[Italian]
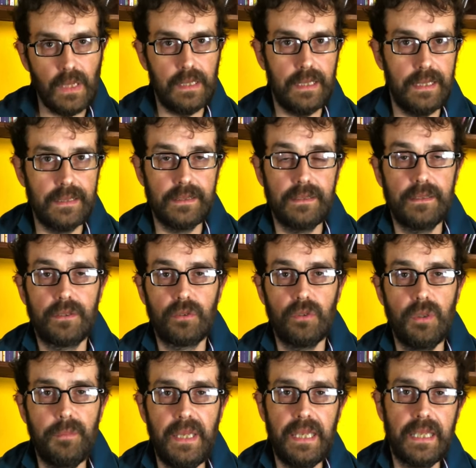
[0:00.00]
che
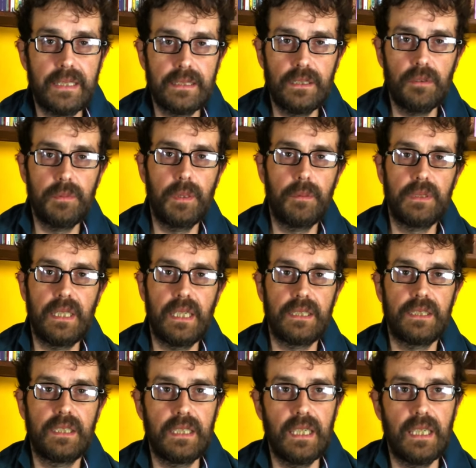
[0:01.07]
sono emersi dobbiamo andare a
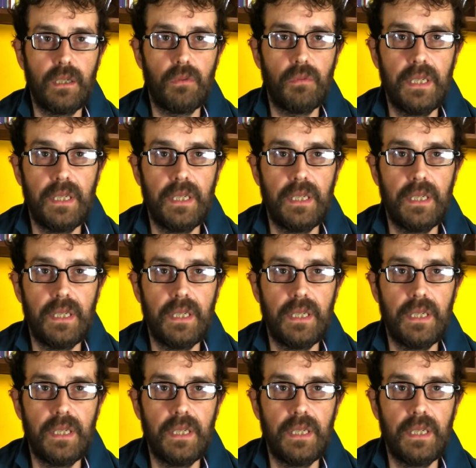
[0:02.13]
cercare